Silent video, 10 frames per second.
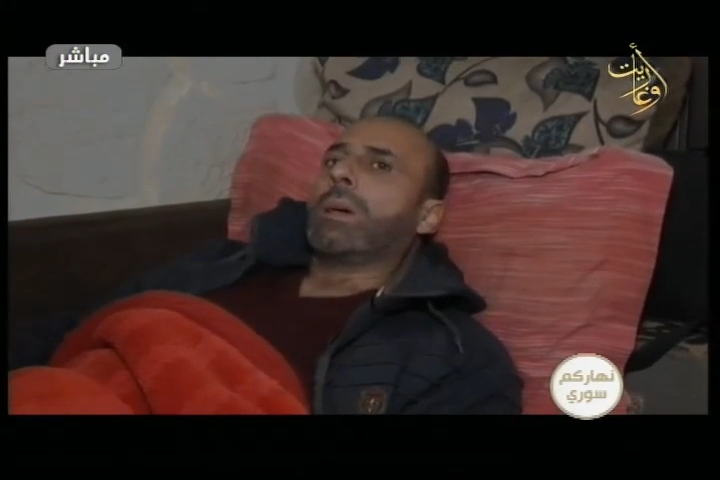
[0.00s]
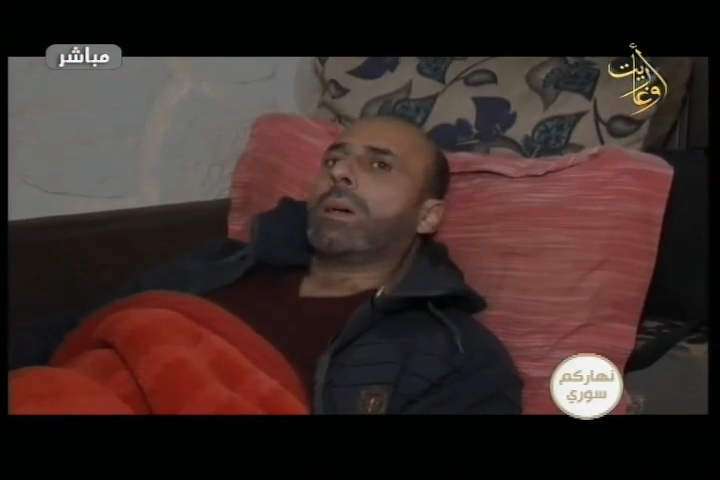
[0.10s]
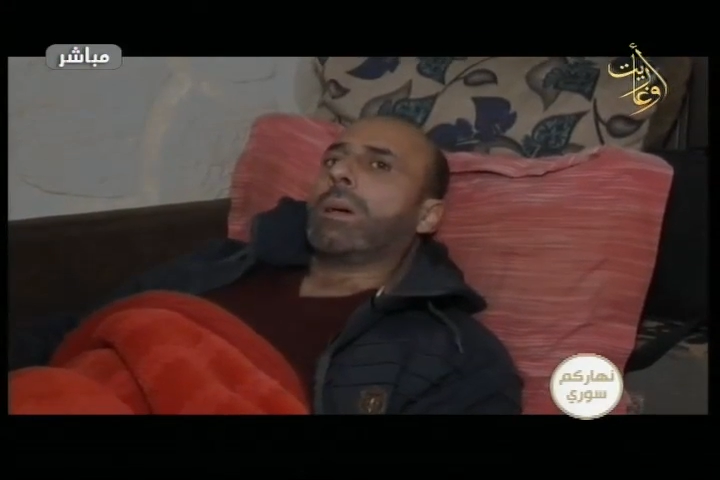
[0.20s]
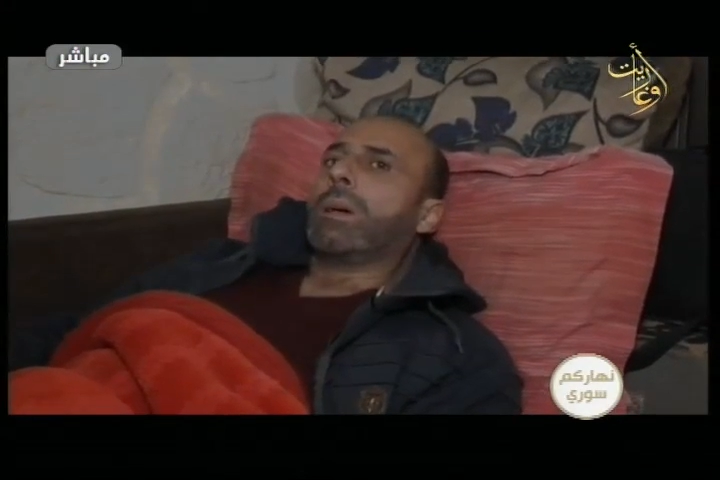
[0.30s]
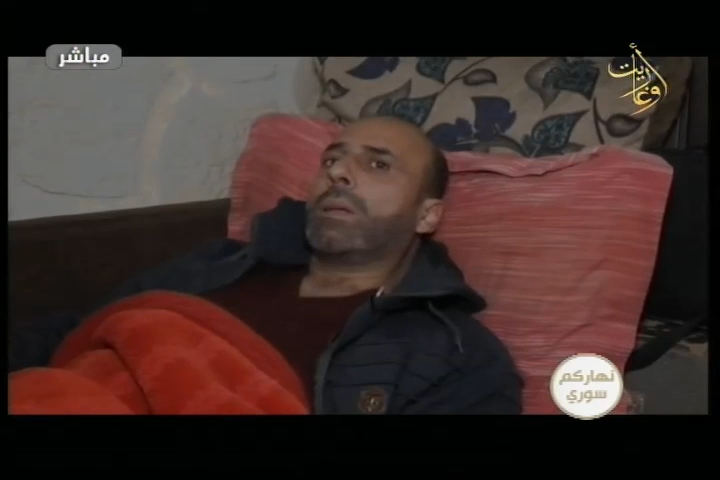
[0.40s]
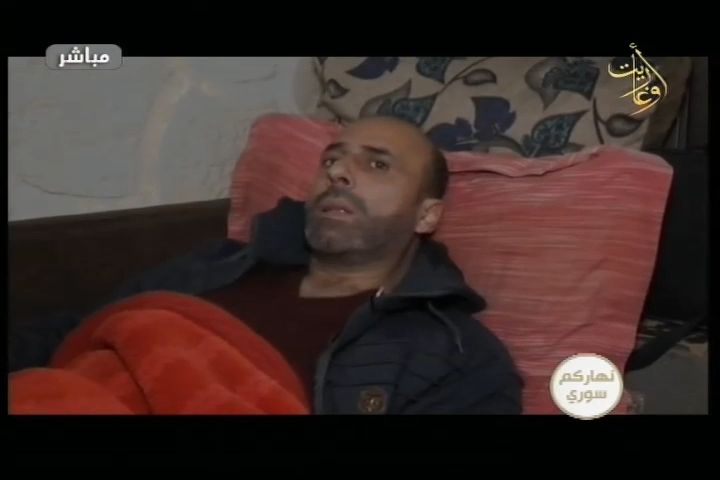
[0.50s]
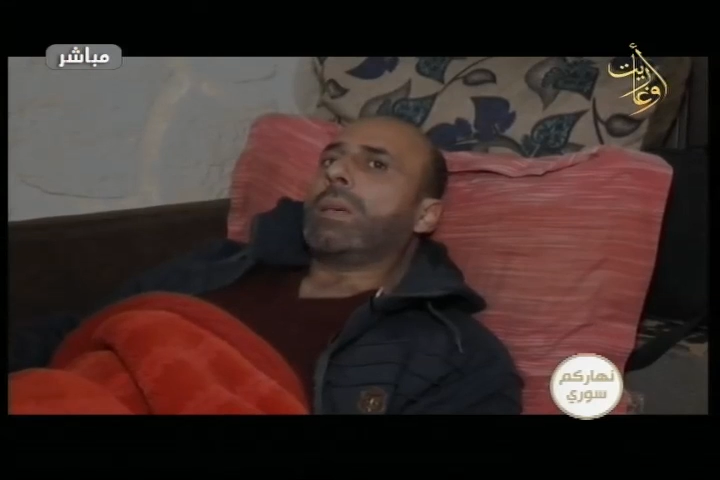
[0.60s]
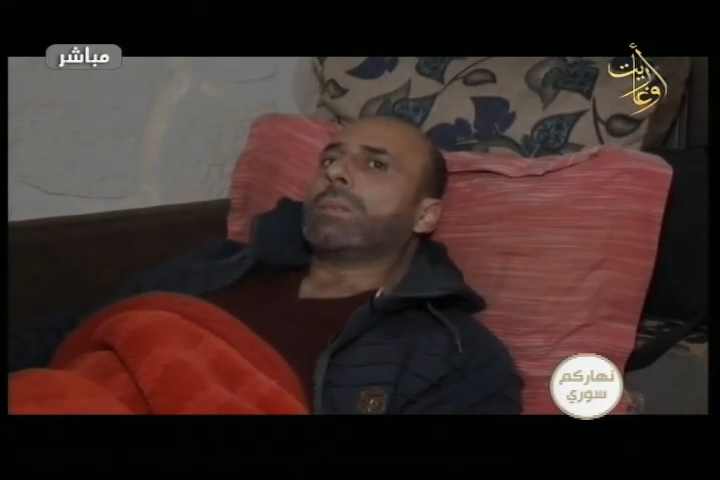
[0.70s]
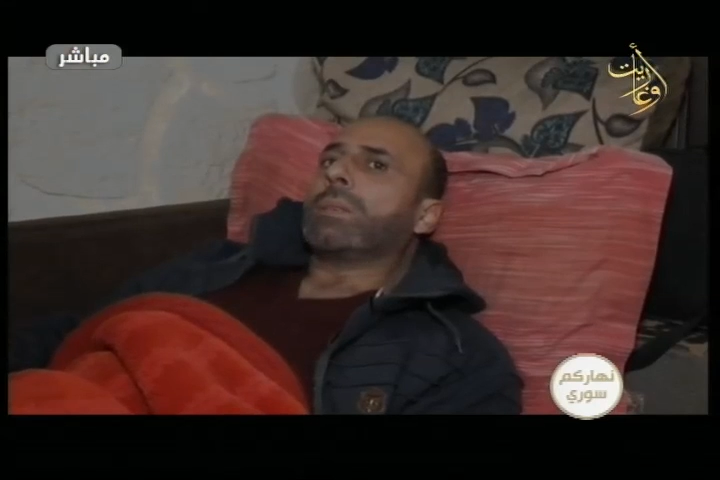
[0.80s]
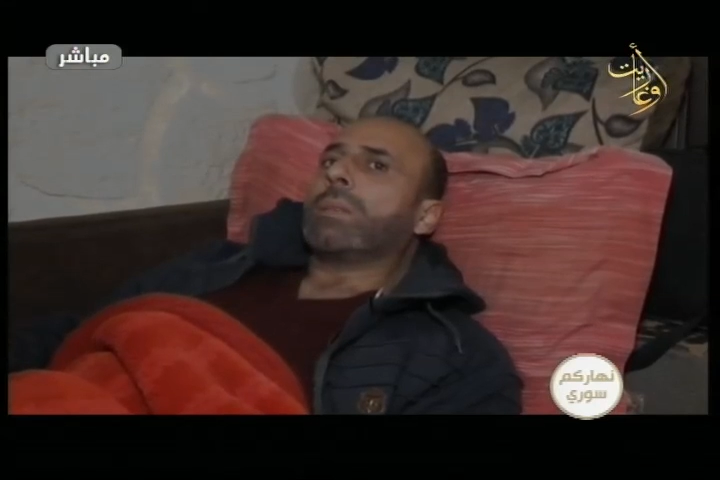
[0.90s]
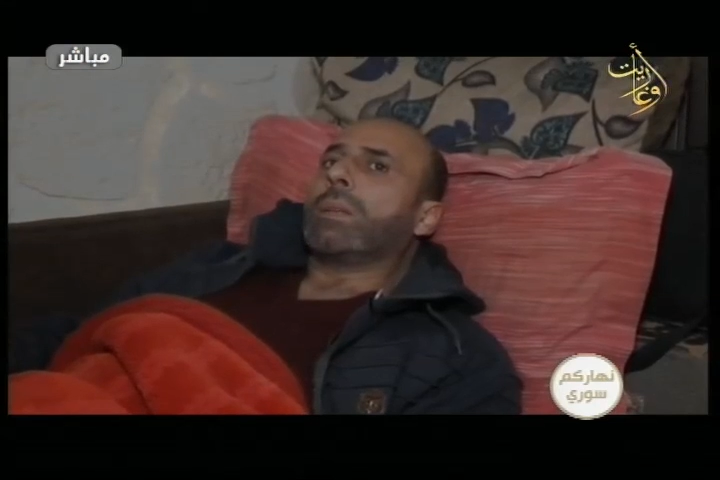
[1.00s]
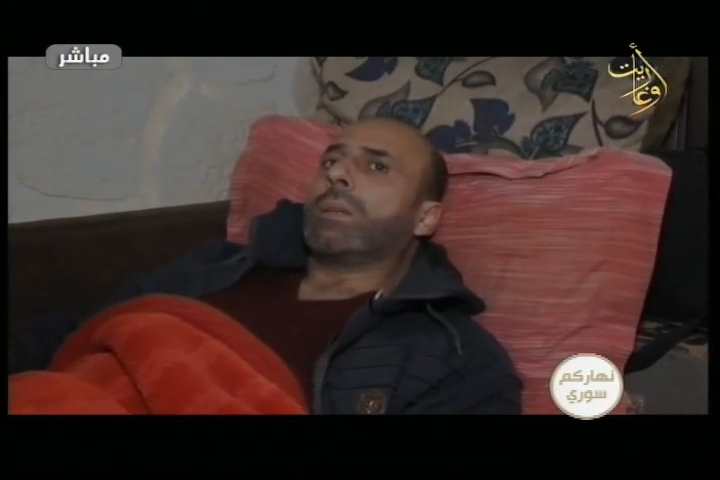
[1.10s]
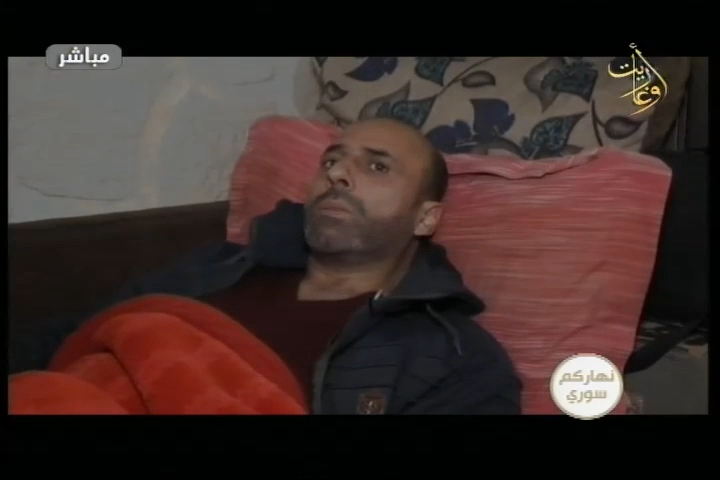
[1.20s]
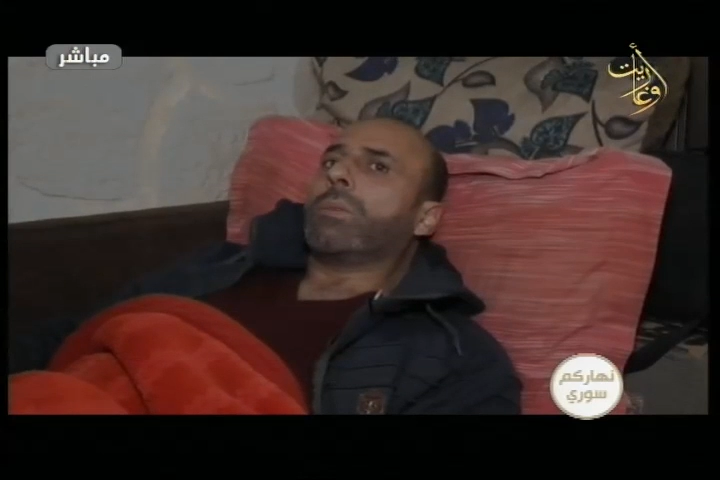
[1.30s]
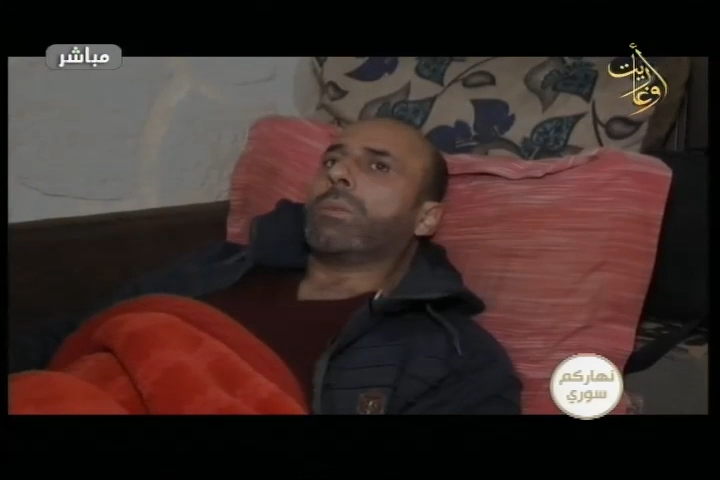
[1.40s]
آه لحظة
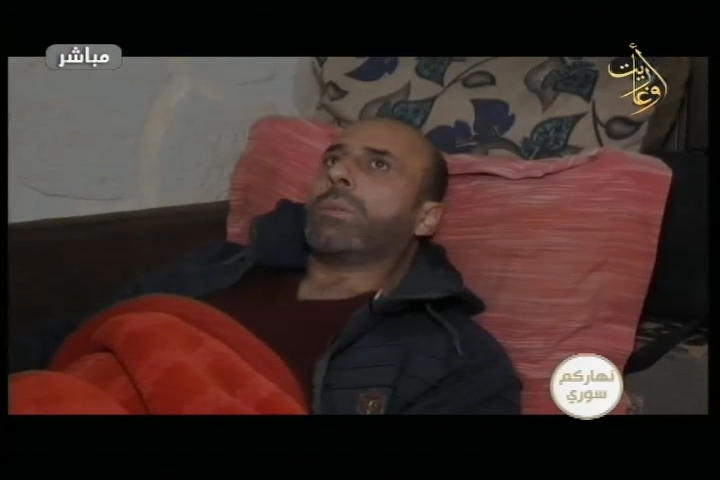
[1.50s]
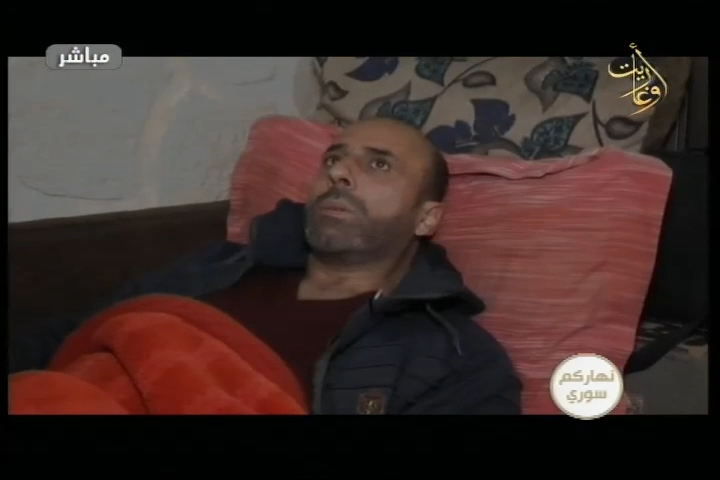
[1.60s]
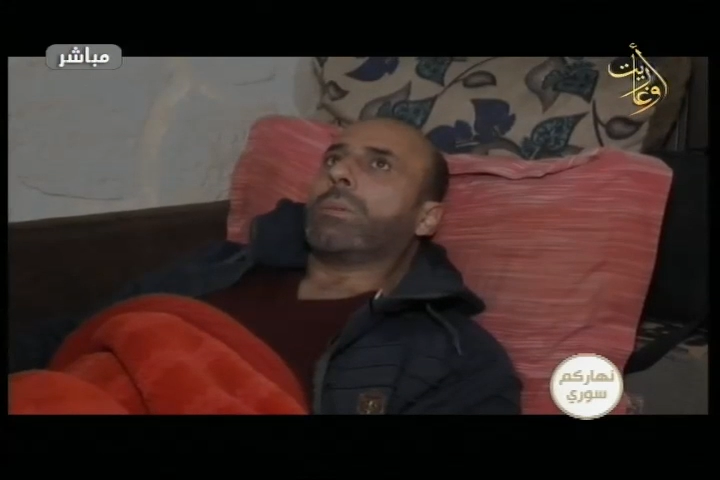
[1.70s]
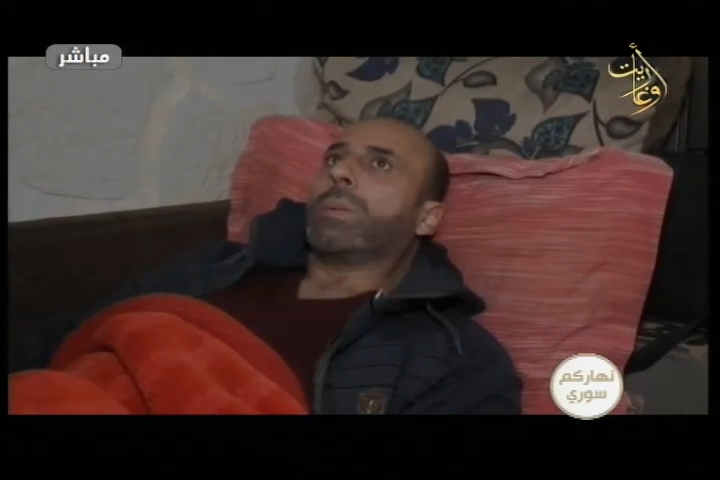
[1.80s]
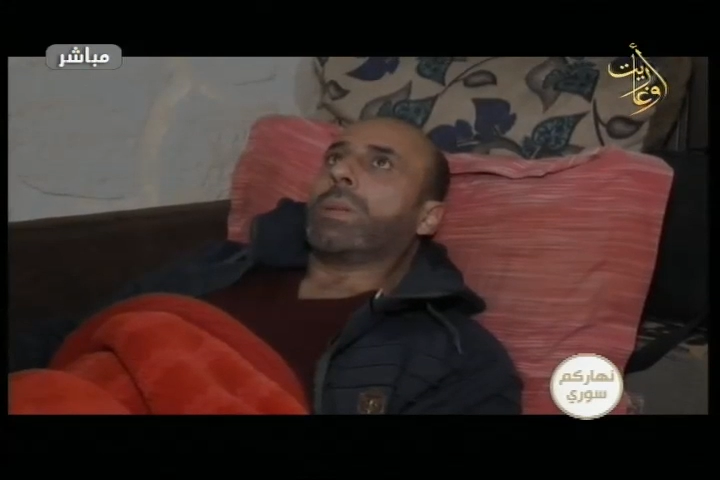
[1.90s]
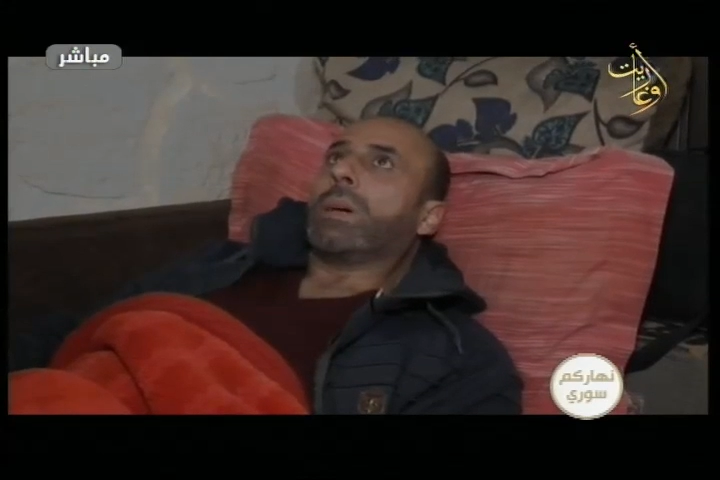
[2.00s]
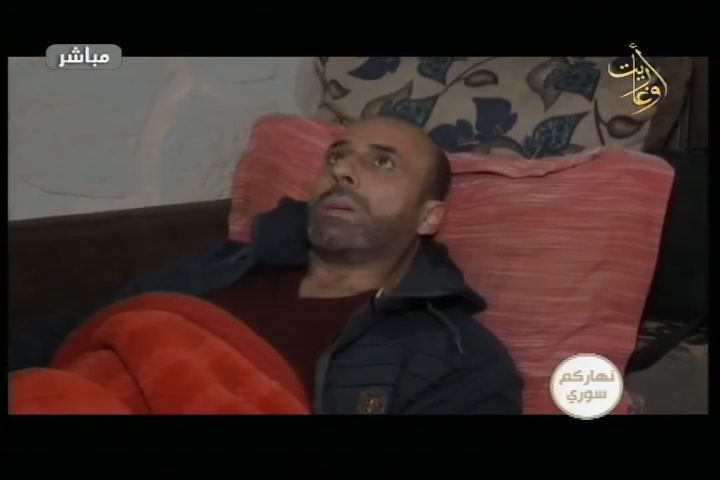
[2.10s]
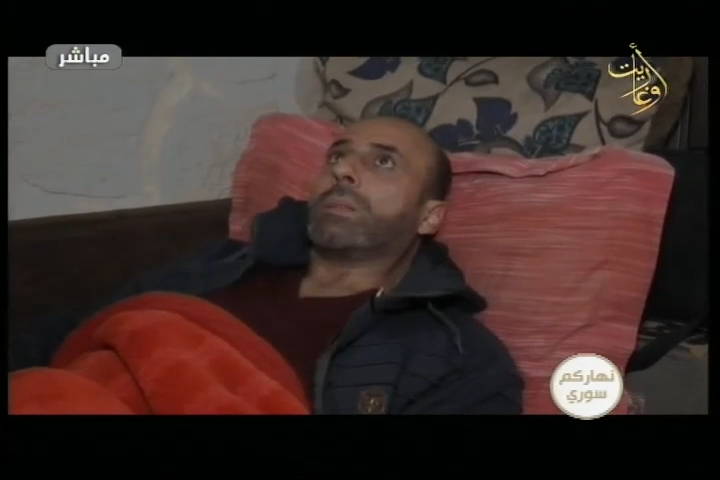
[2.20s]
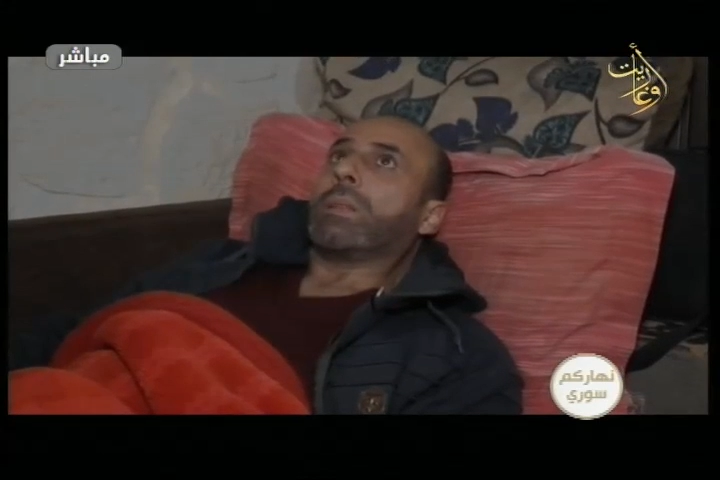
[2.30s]
لأنه البناية